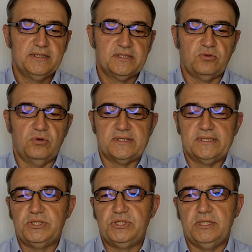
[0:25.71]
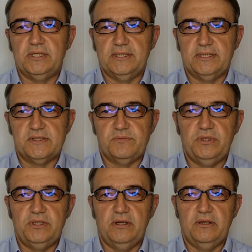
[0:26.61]
столь значительно
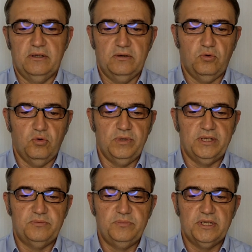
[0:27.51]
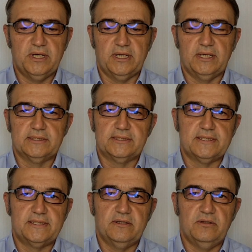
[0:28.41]
изменили облик мира, как это
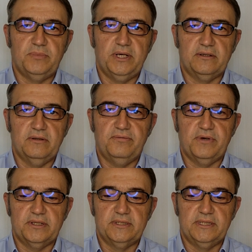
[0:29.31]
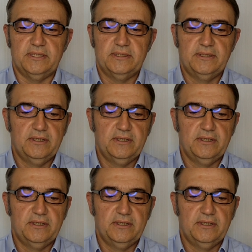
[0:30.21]
сделал Майкл Фарадей.